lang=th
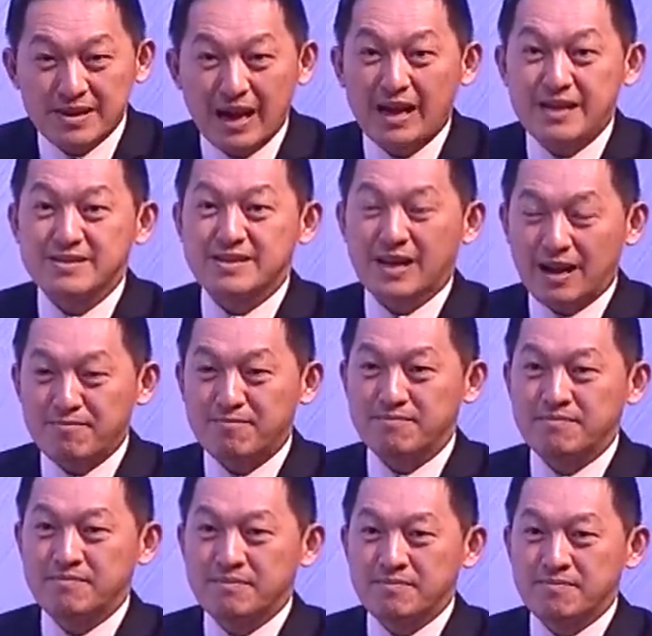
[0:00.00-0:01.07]
การ
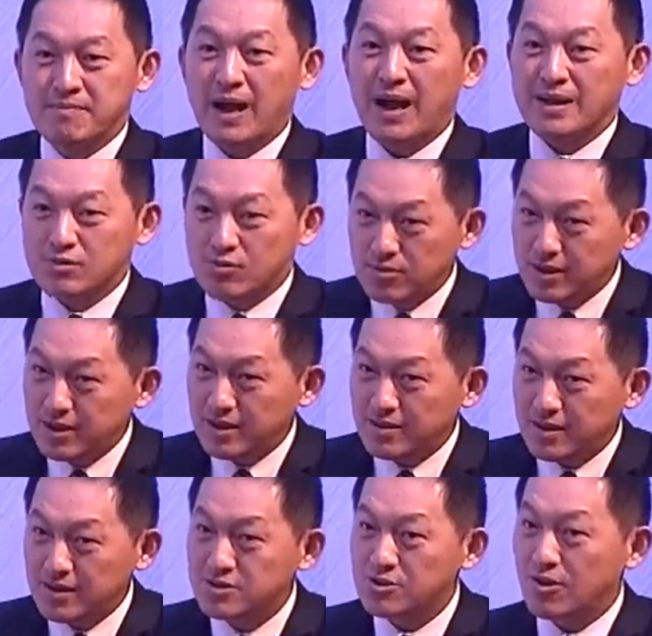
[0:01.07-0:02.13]
ทำภาคธุรกิจ
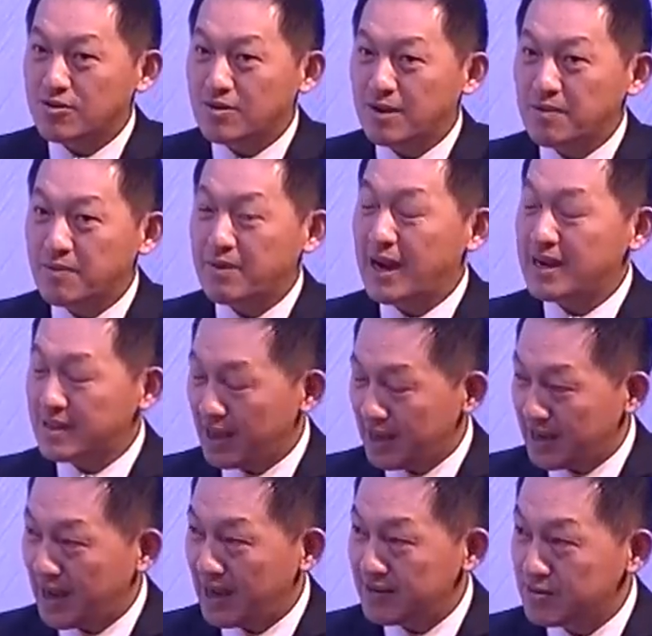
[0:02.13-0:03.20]
ให้สอดรับกับการแข่ง
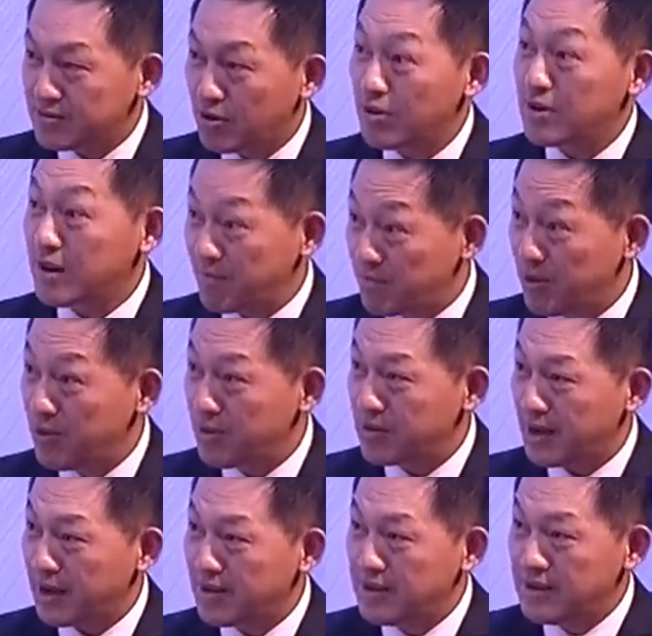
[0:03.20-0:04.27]
ขันของระดับโลก
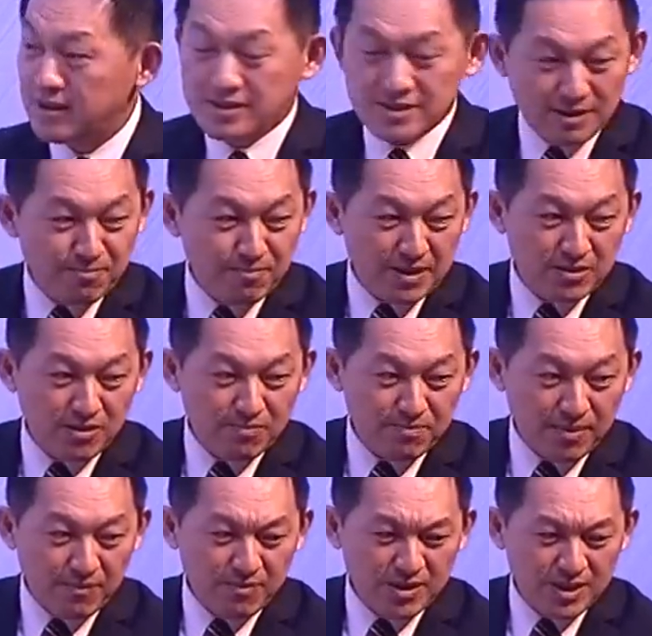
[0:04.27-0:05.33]
เนี่ยจำเป็นต้อง
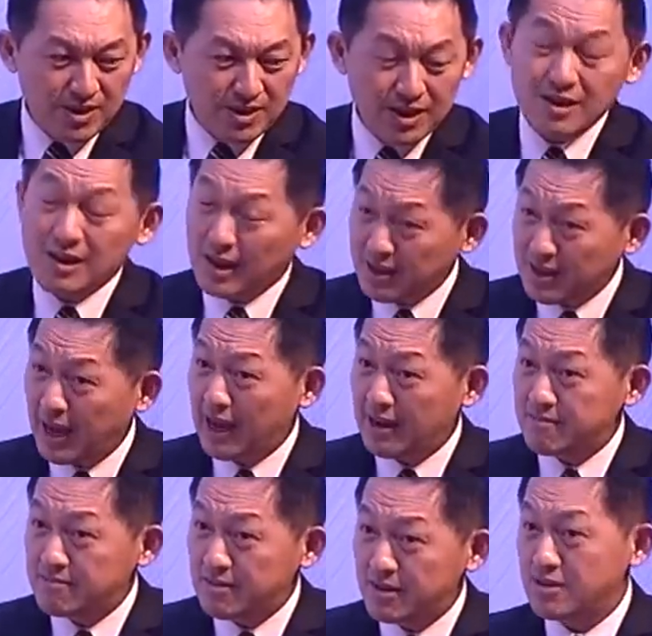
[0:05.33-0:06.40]
ปรับวิธีคิดหลายอย่าง
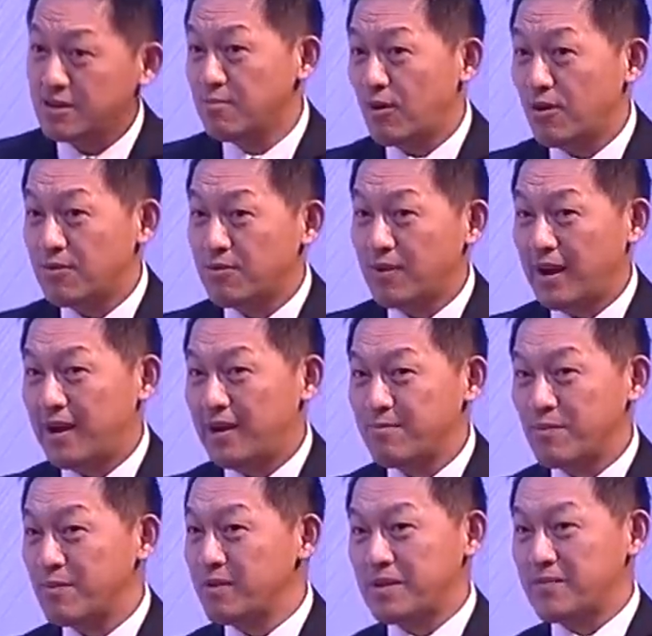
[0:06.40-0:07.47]
และอย่างที่บอกว่าผ
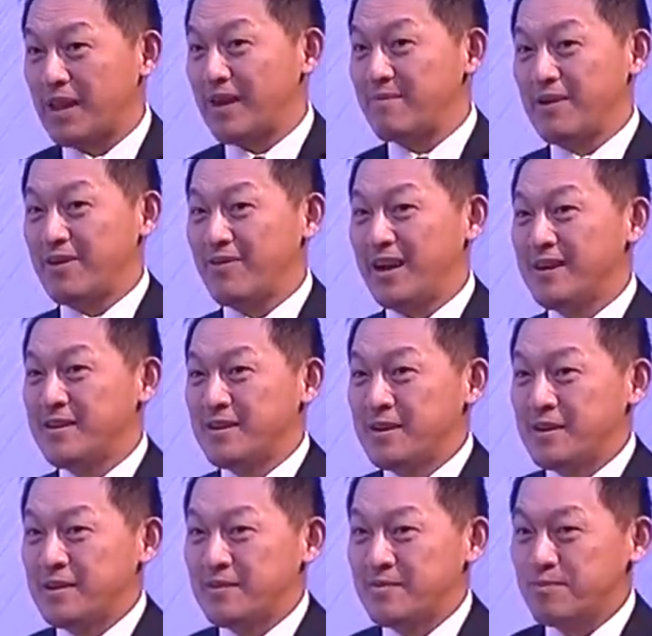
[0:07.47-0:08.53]
มเริ่มคำถามแรกว่า
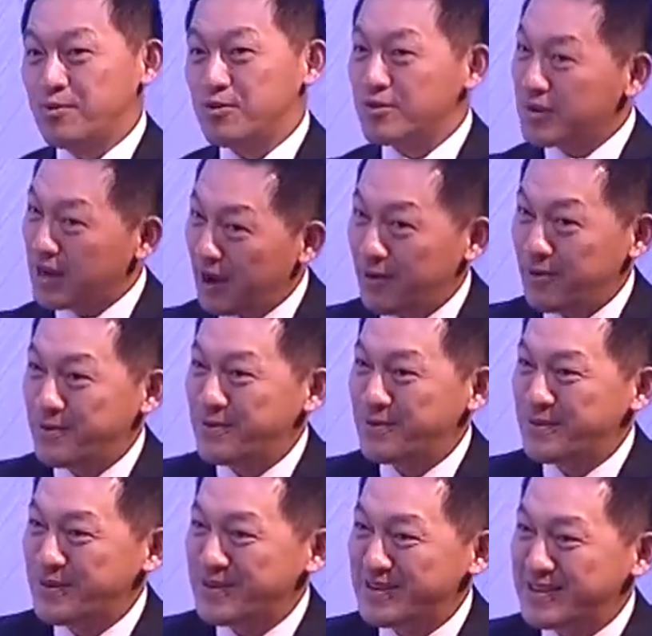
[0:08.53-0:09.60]
บุญเก่า
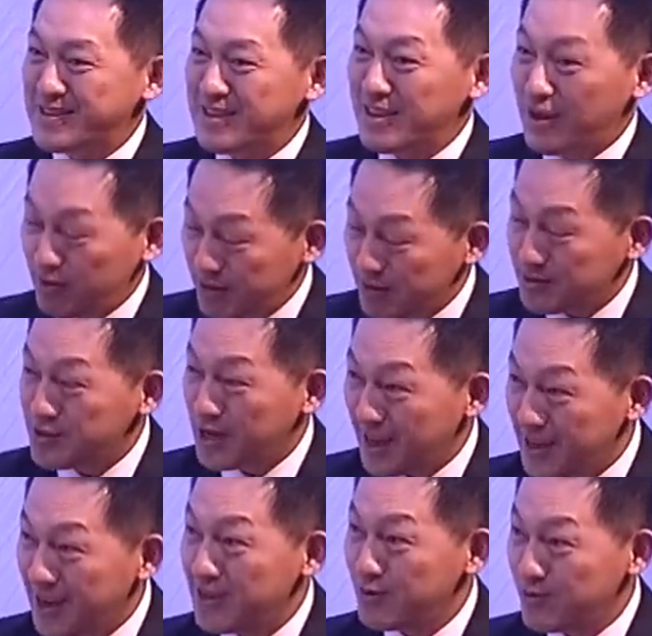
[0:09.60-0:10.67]
เรายังใช้
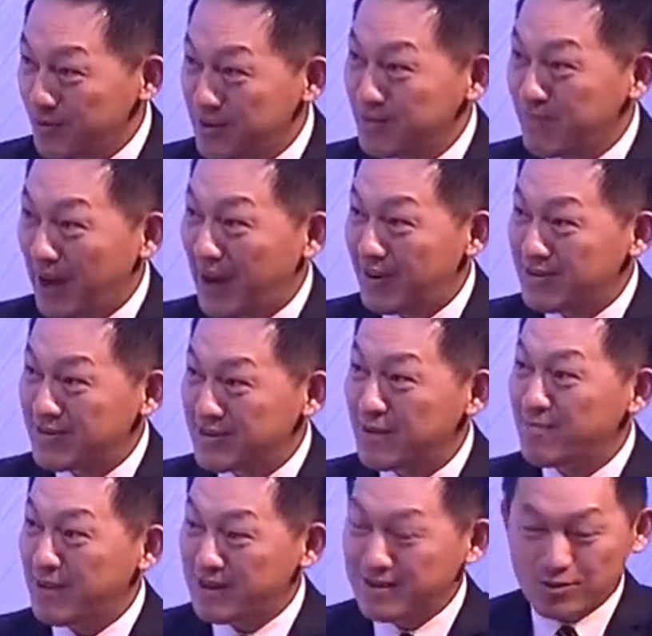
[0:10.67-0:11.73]
ได้อยู่หรือเปล่านี่
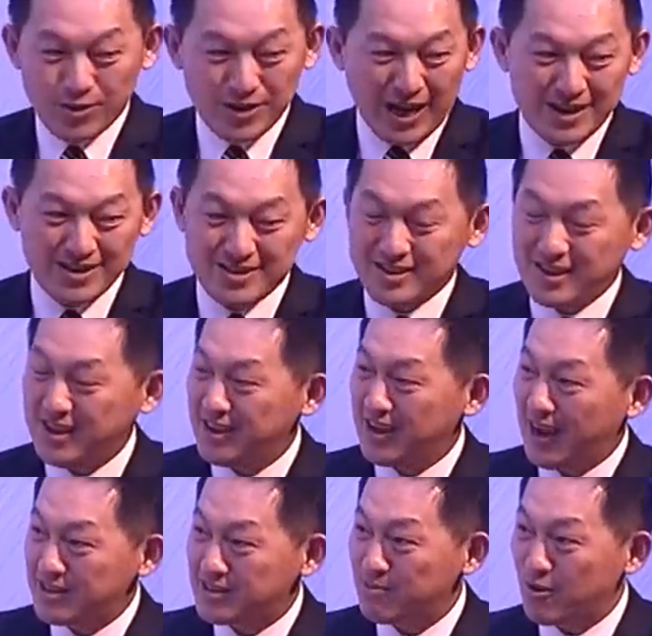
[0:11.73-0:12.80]
เป็นตัวอย่างที่
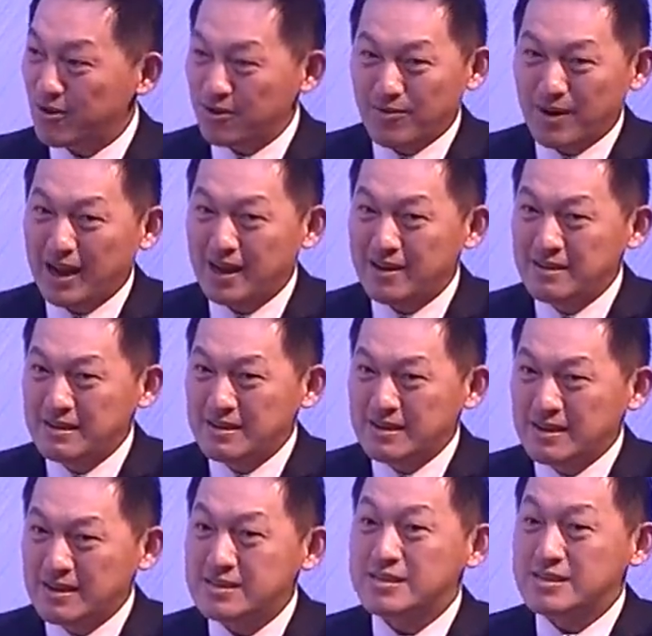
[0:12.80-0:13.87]
อาจจะบอกได้ว่า
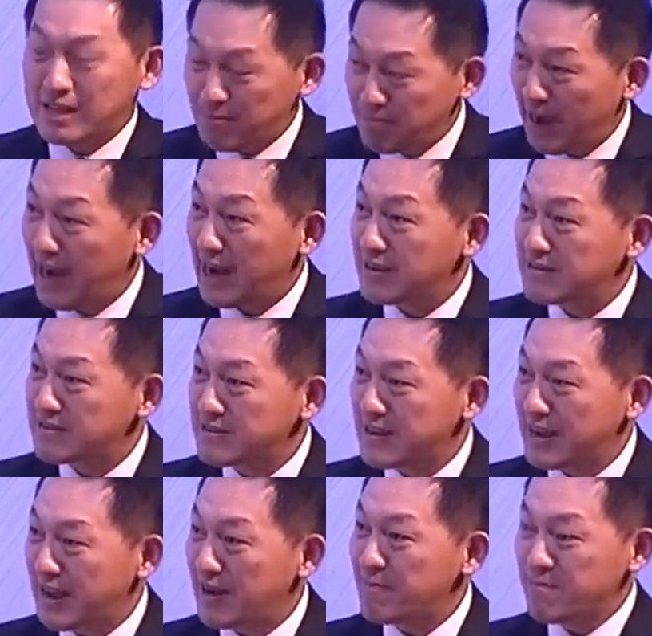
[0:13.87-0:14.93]
ลำบาก
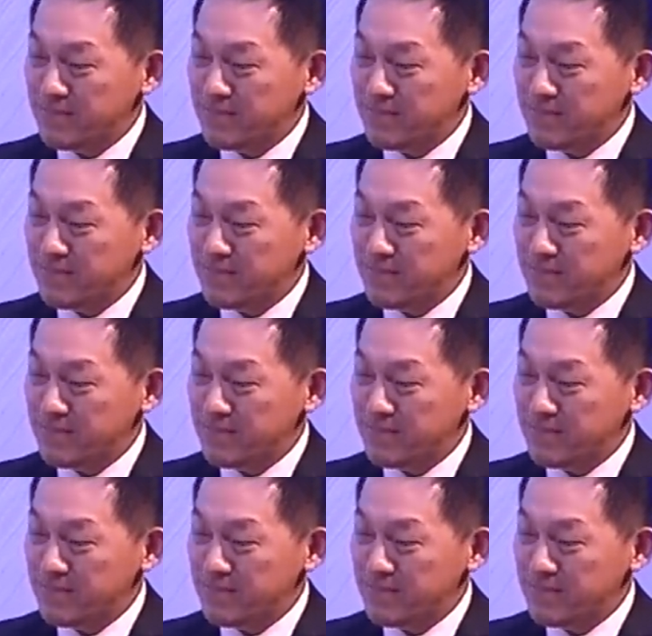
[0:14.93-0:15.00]
นะครับ